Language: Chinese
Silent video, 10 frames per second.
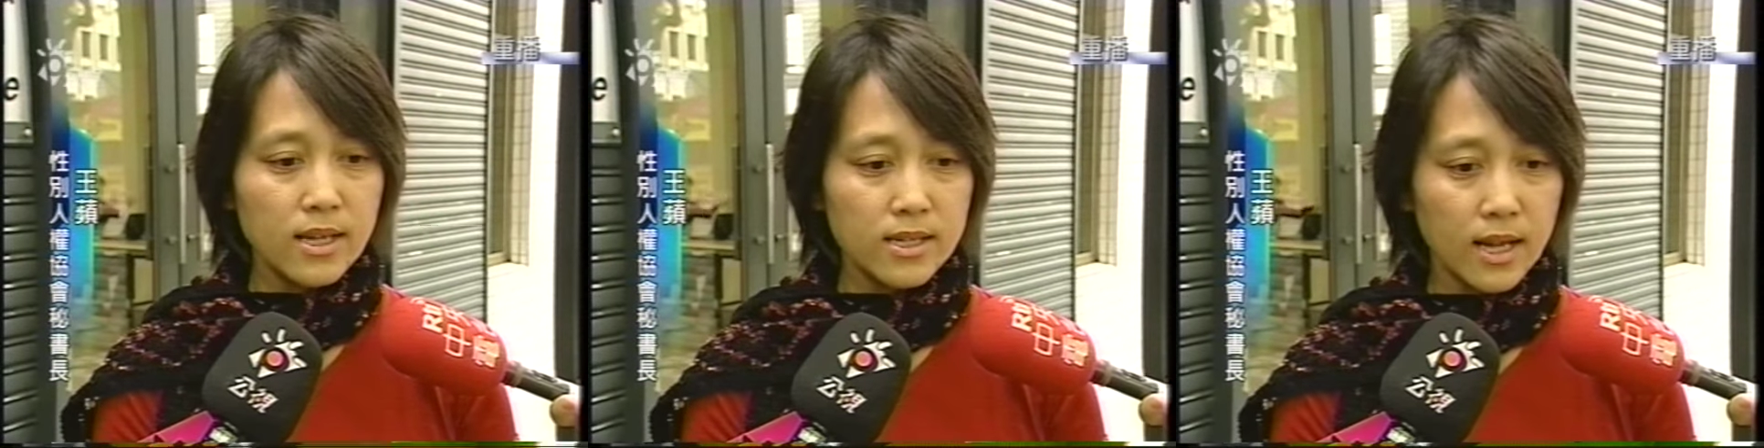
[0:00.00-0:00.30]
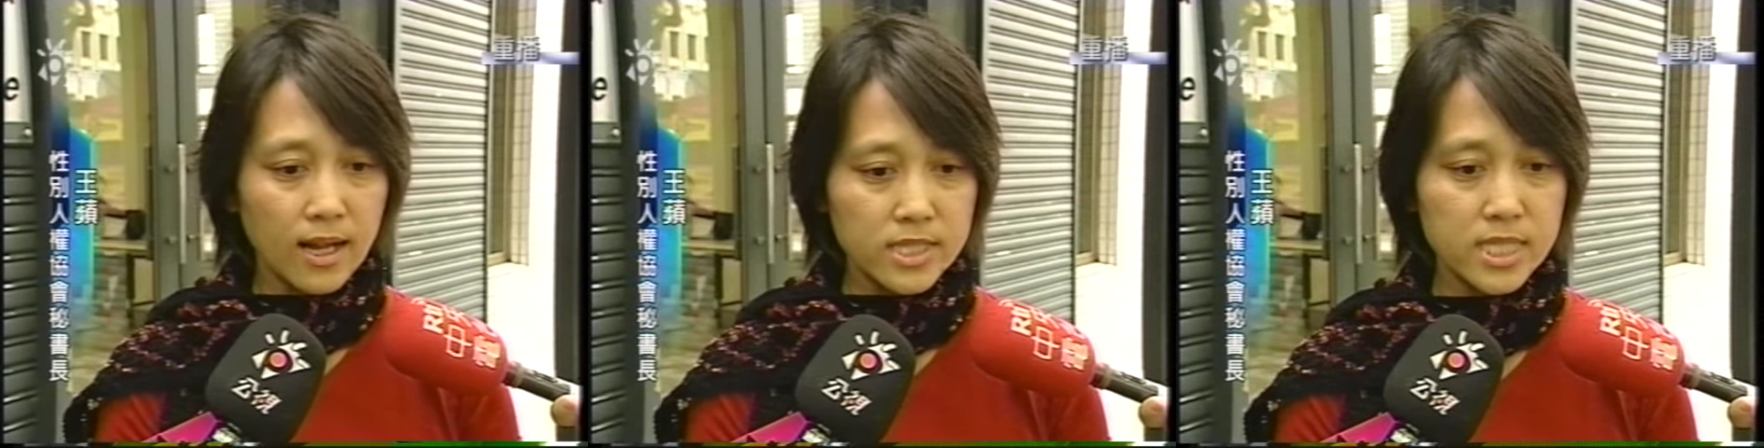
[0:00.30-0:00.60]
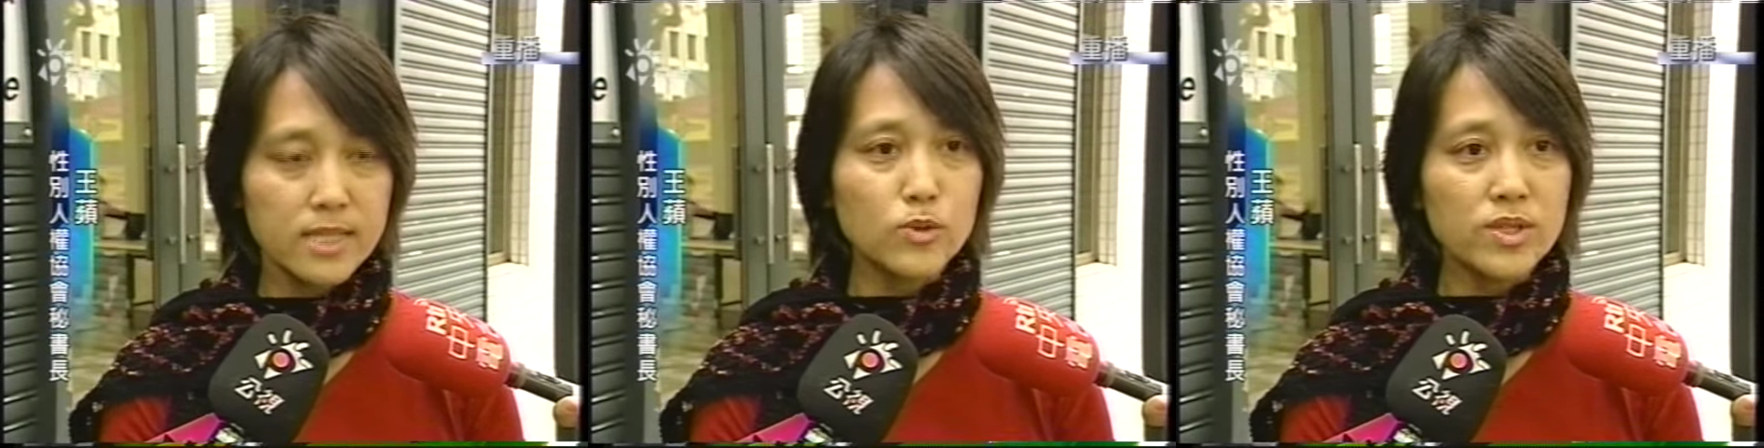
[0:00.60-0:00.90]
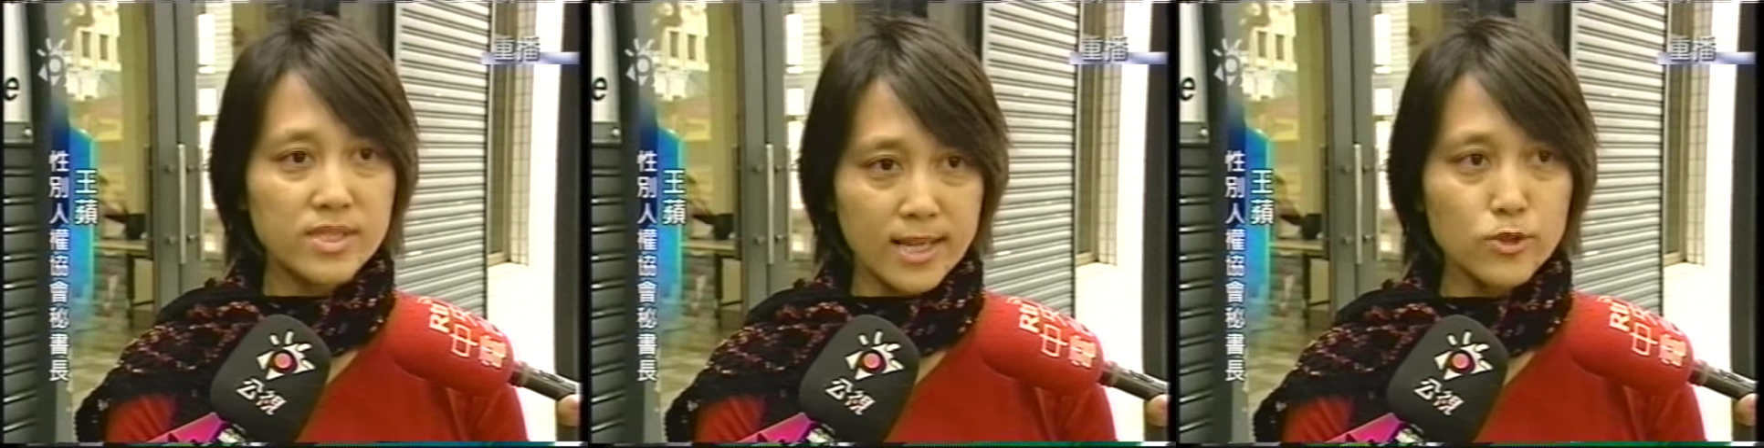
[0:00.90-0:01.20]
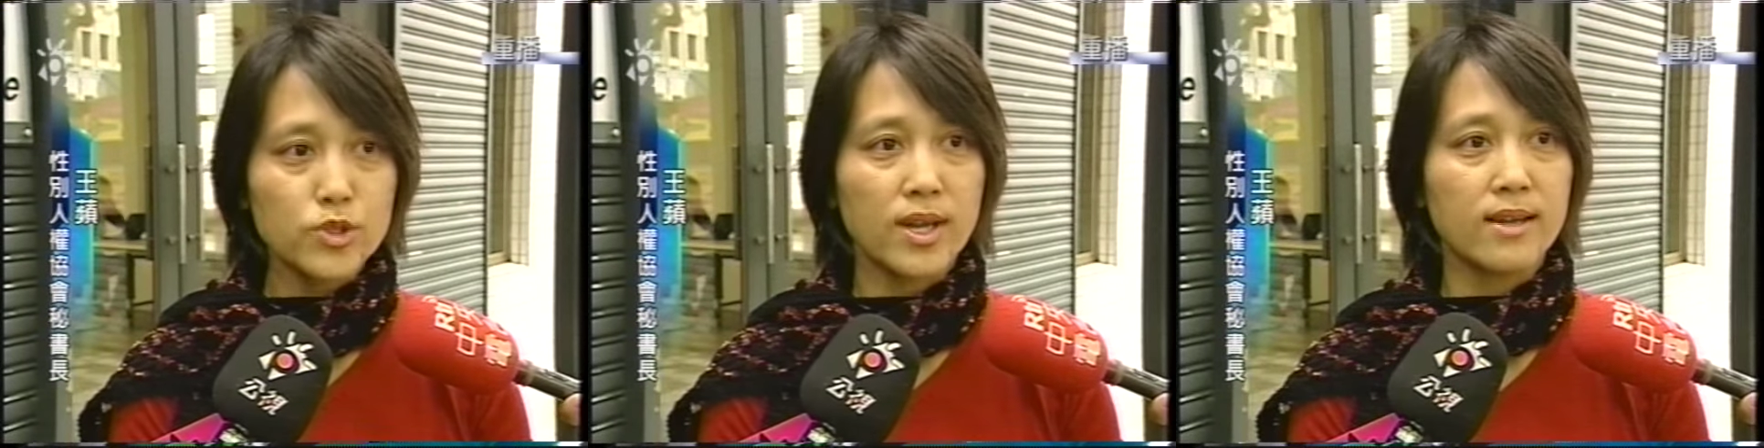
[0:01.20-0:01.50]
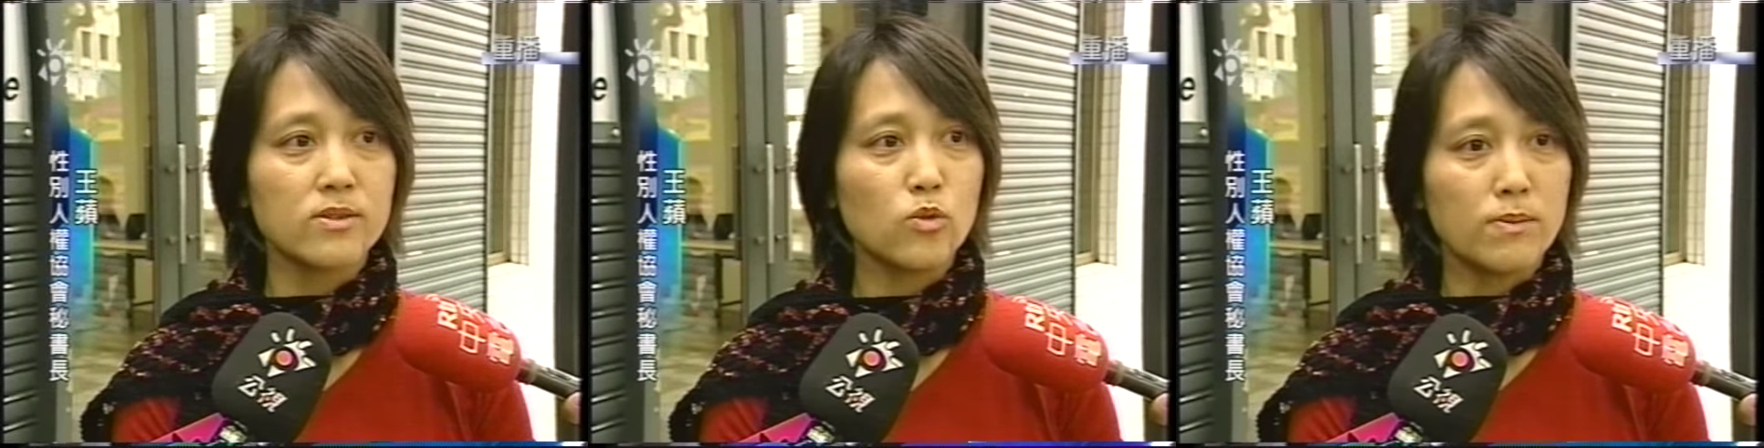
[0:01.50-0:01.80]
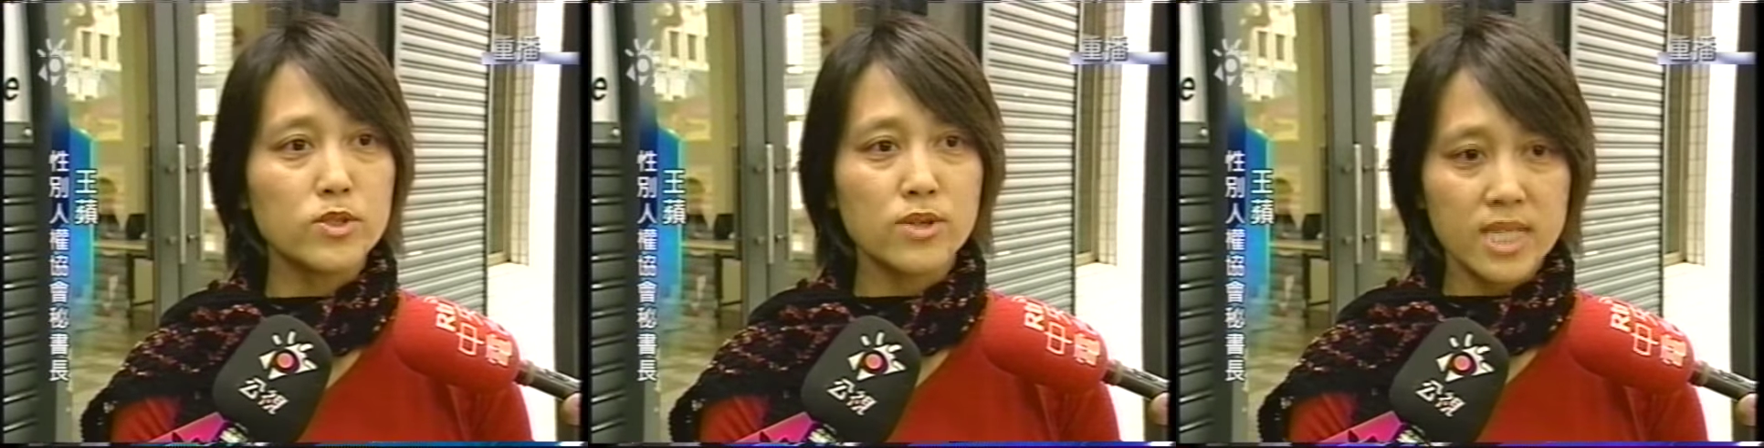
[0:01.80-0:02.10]
呃，情欲人权，我
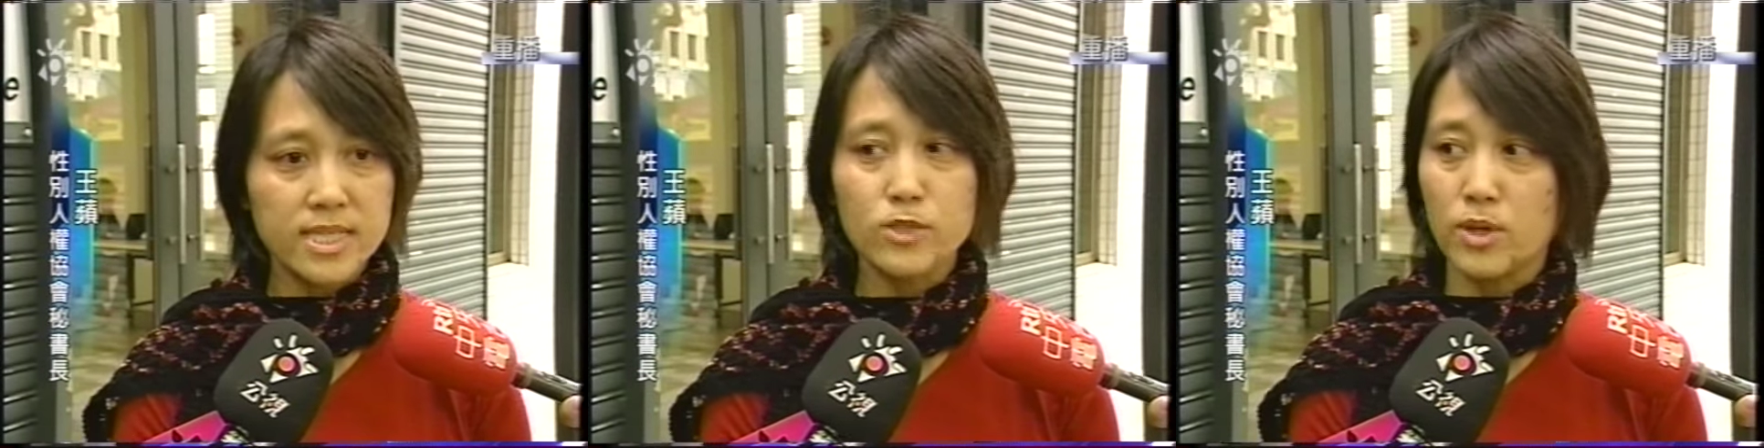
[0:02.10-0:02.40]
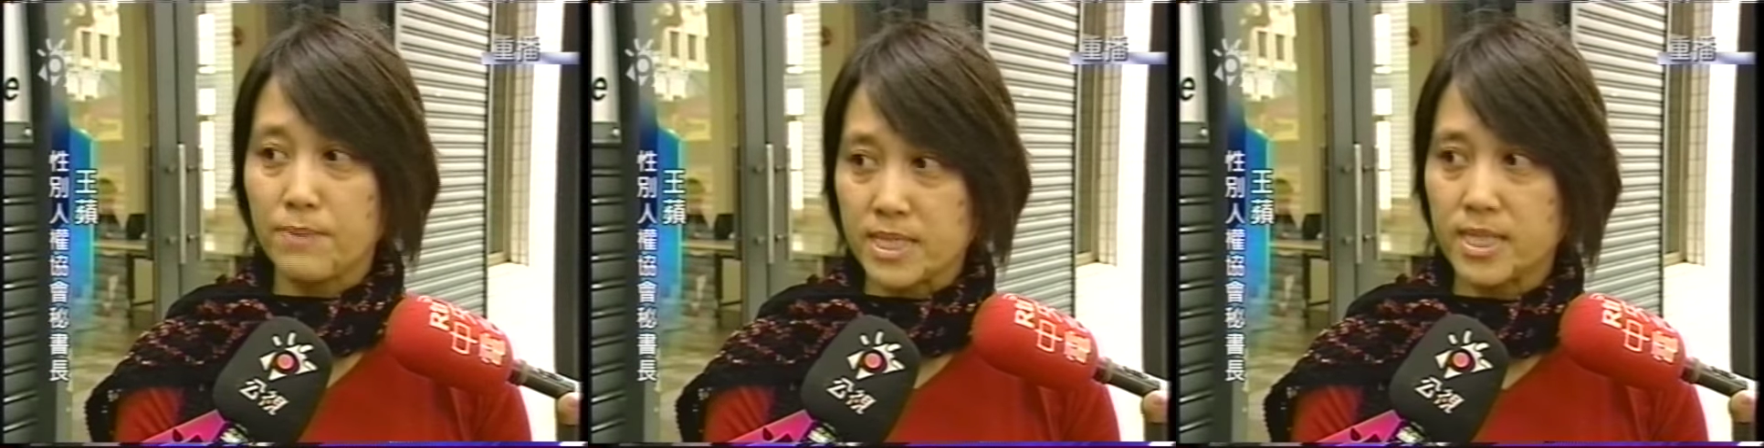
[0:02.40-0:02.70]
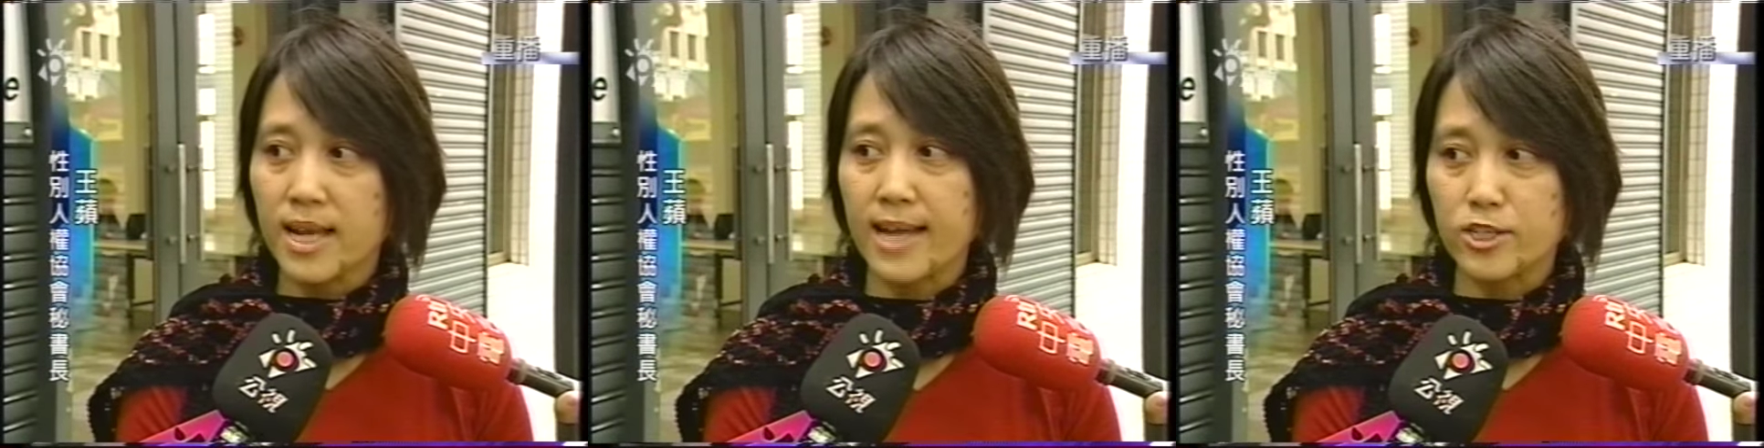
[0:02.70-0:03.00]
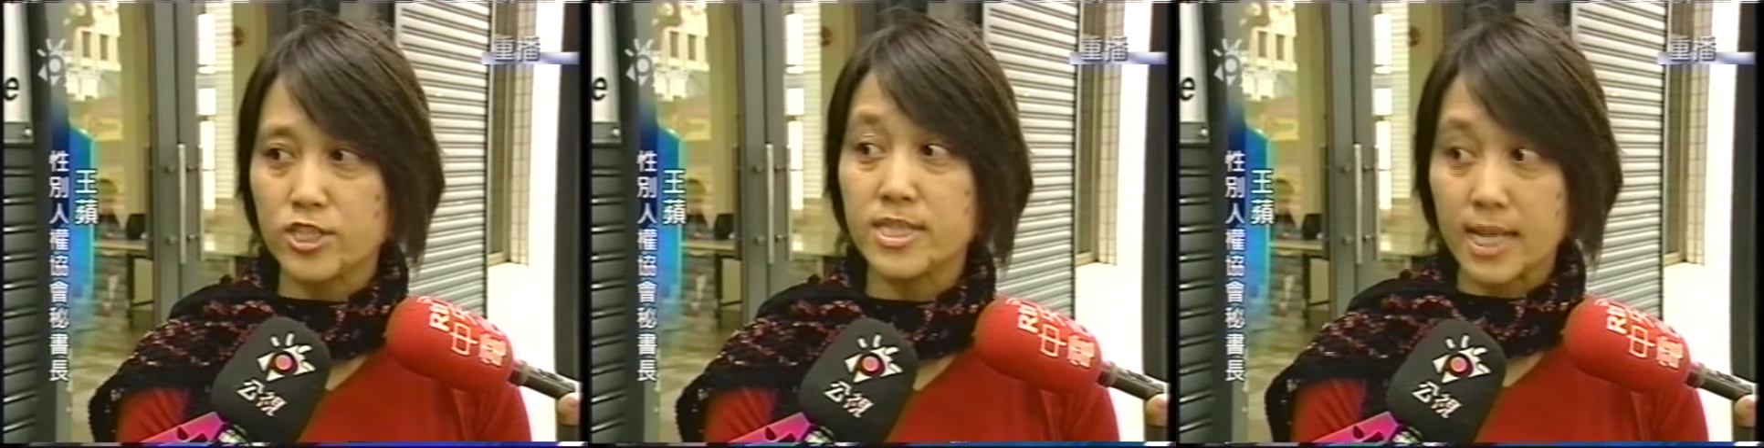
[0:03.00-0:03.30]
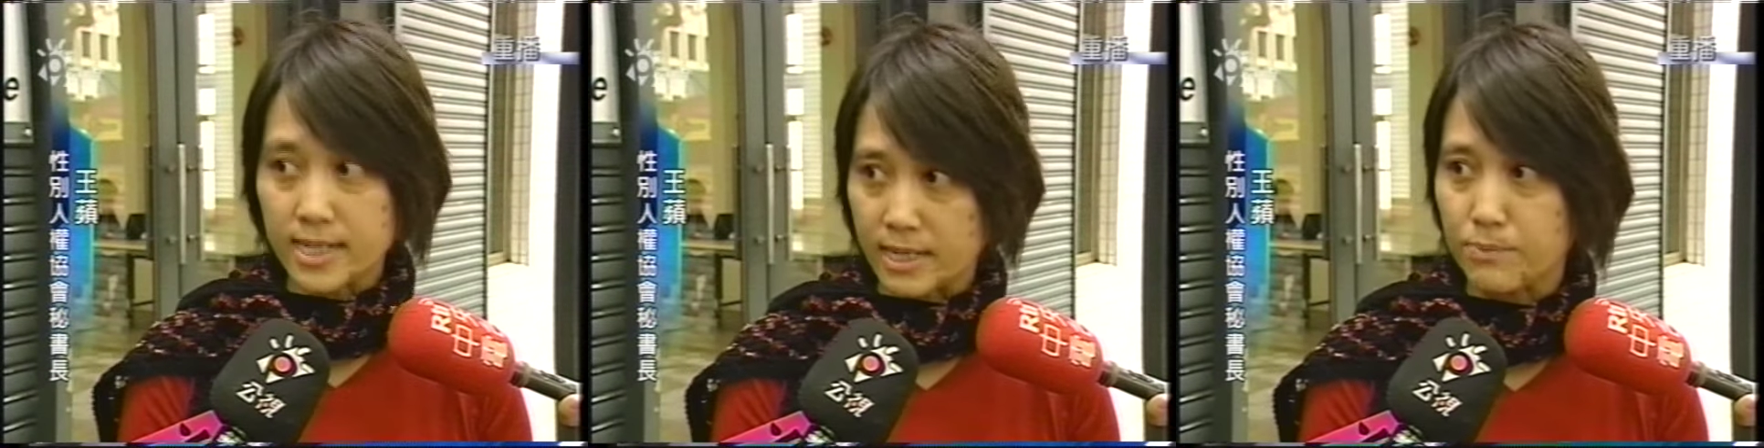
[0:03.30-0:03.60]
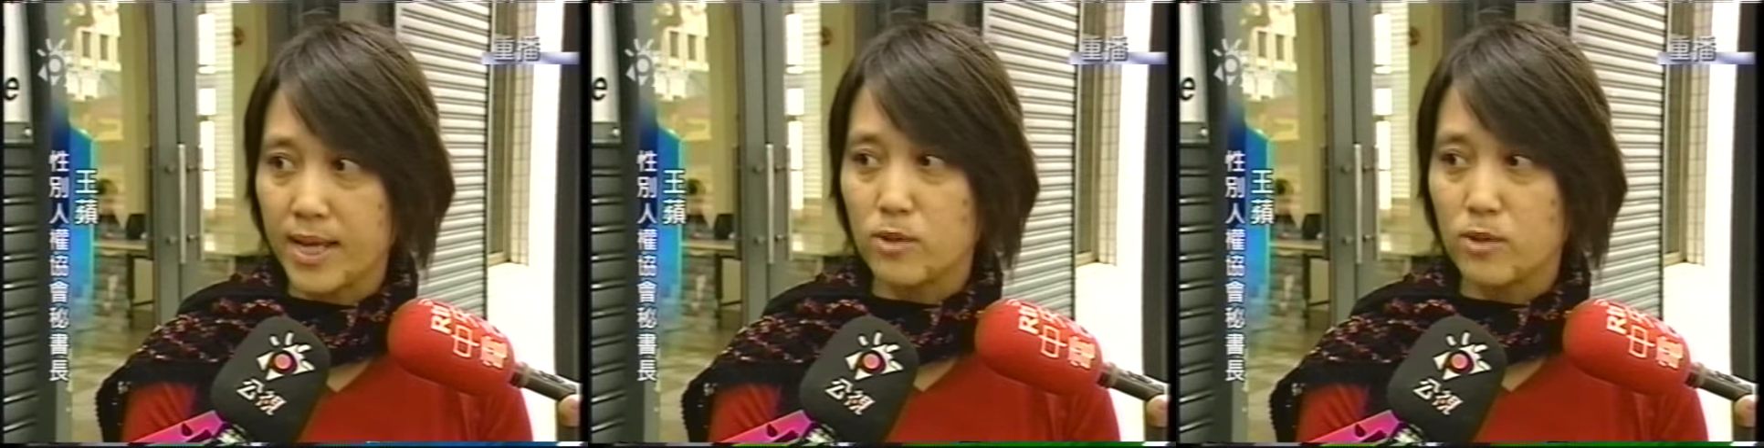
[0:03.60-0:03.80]
们说的性权被侵害的事件里面，